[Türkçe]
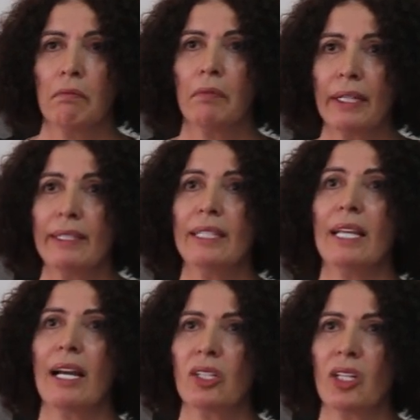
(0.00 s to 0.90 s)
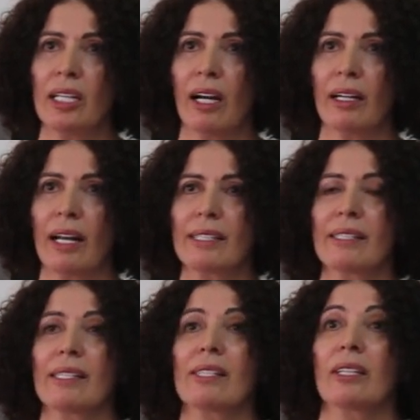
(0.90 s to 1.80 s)
Maddi gerçeği
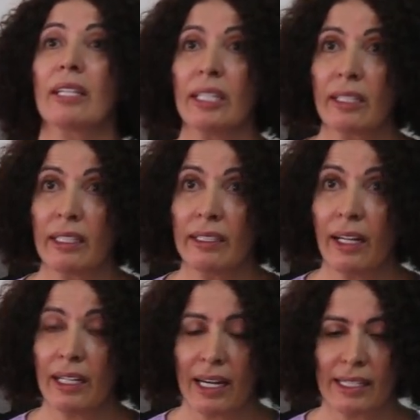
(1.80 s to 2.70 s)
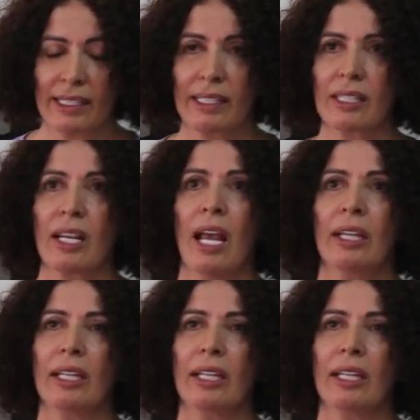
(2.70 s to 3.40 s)
ararsınız, hakikati ararsınız.